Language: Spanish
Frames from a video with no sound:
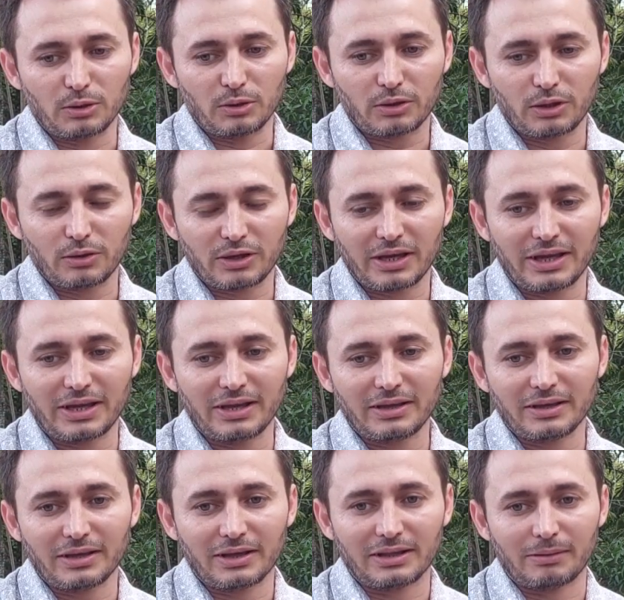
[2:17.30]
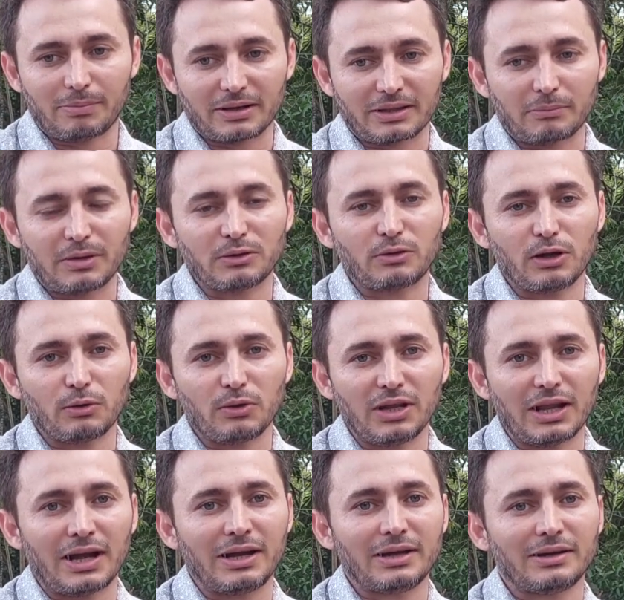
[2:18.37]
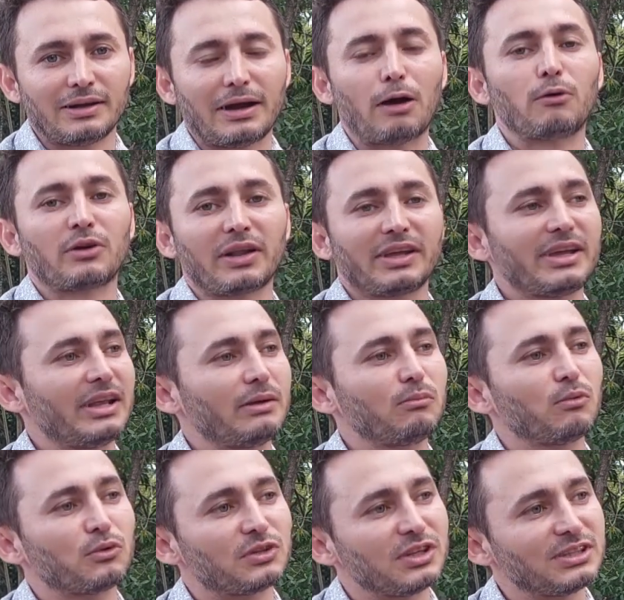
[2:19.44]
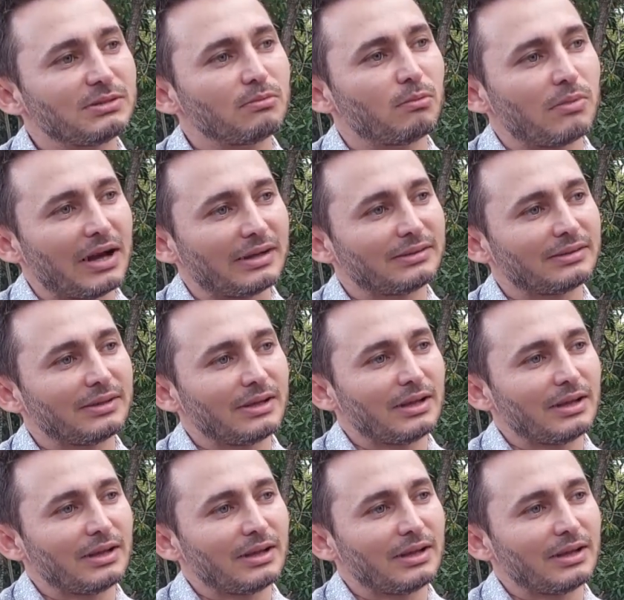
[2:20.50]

yo creo que el departamento del Huila aún requiere muchísimo más,